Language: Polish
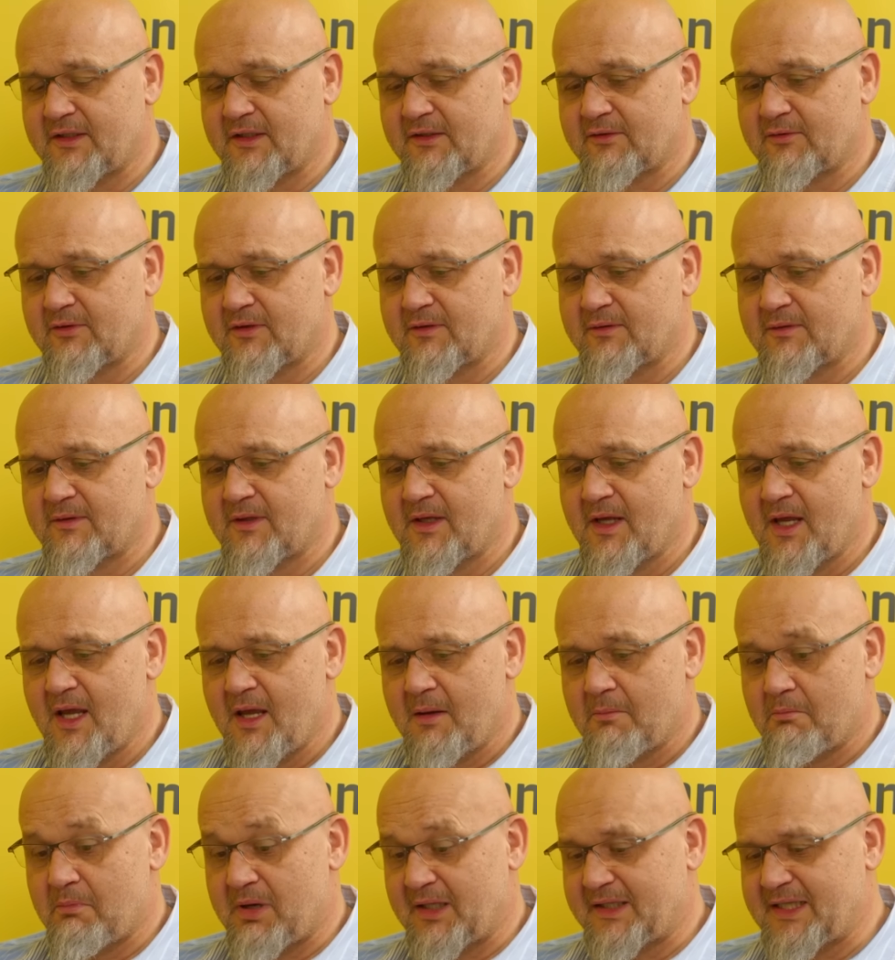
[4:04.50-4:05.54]
niektóre
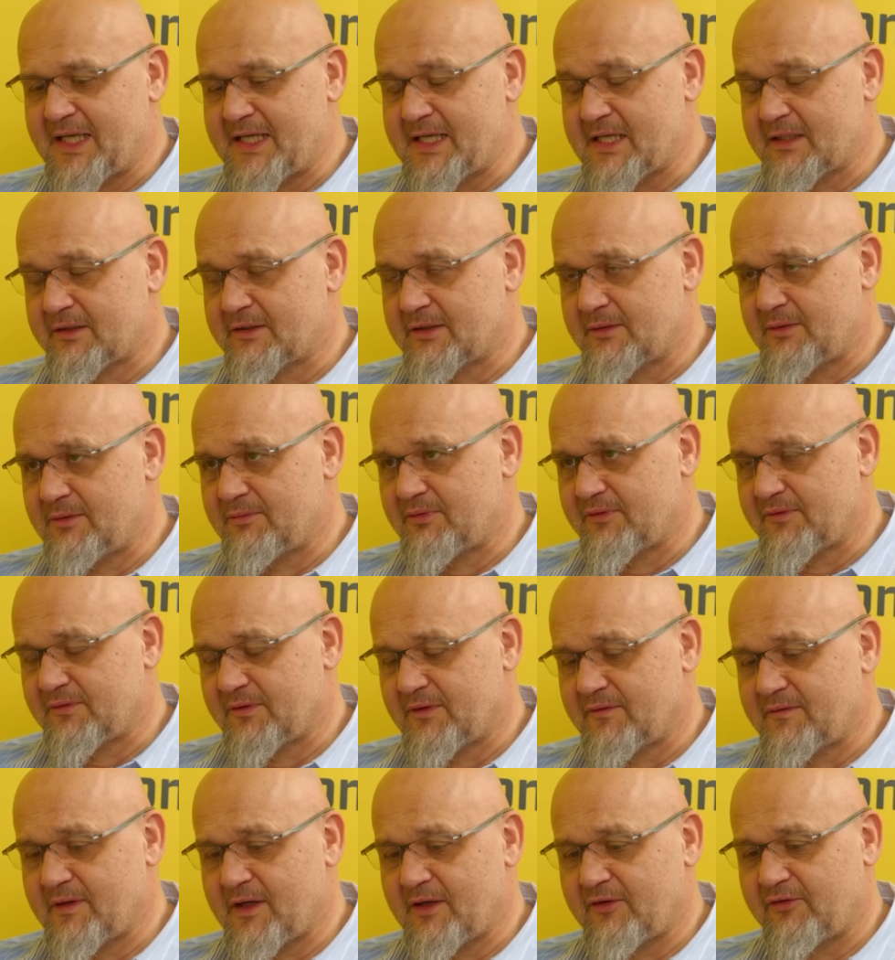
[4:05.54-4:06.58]
badania, którymi
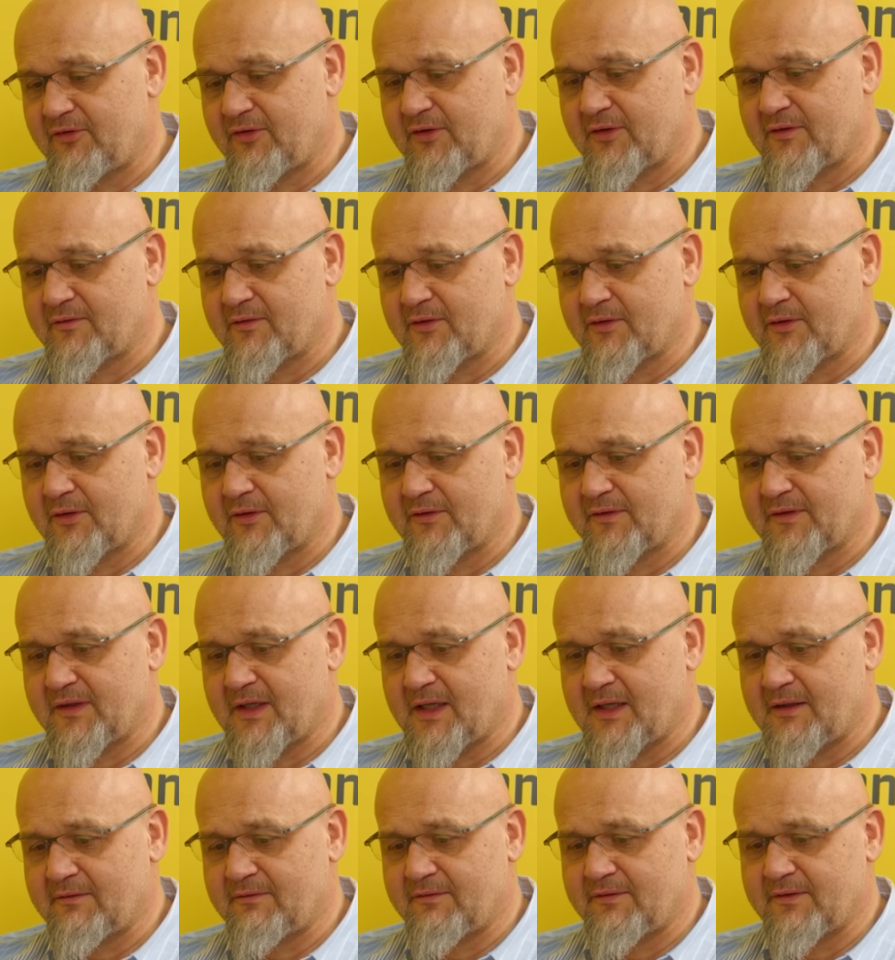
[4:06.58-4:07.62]
posługiwała się
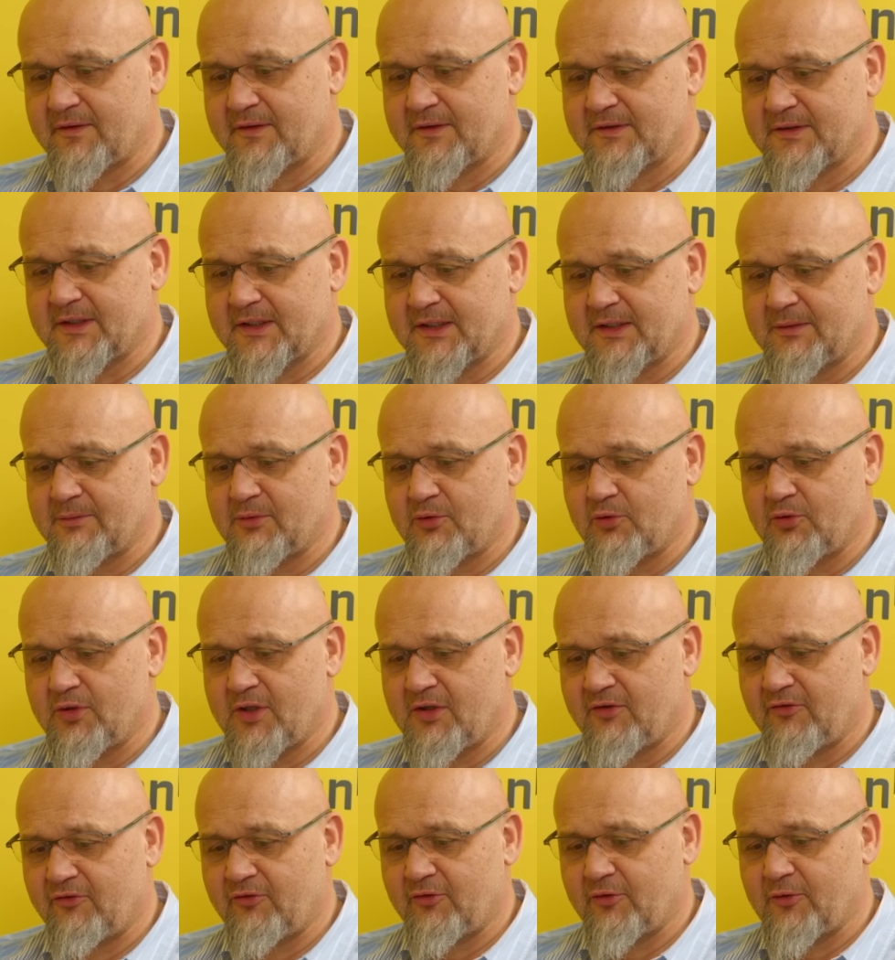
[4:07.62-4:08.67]
Nowogrodzka w takim
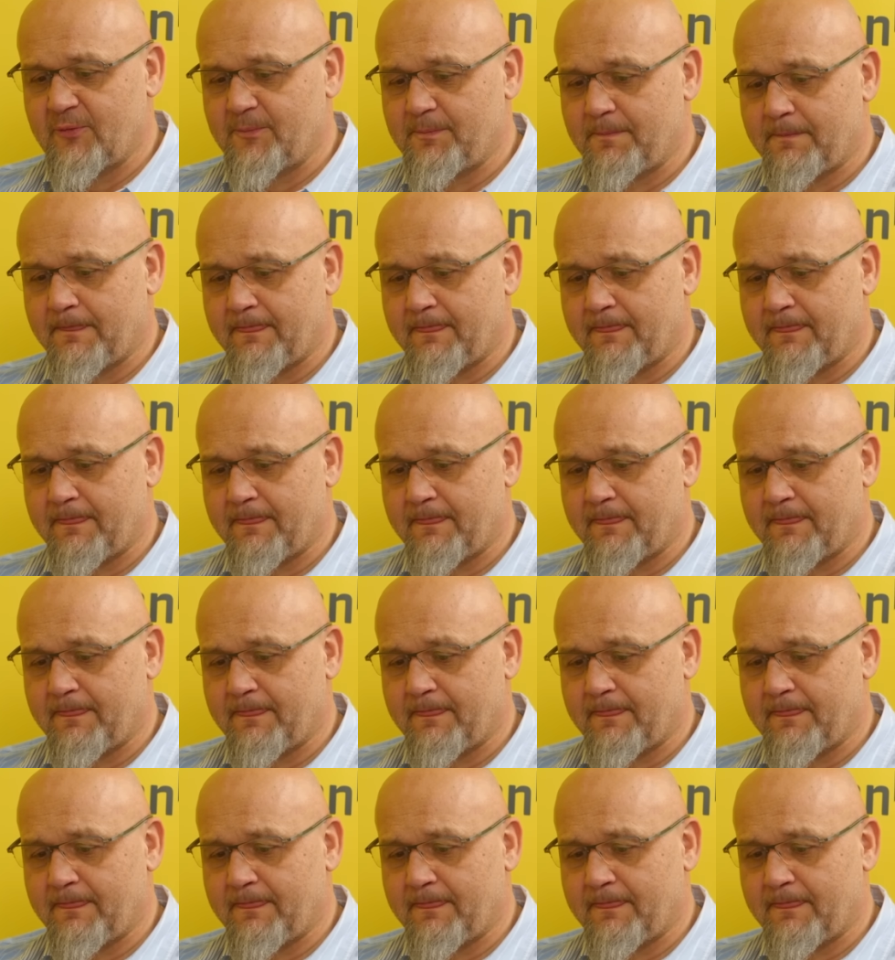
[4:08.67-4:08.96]
ujęciu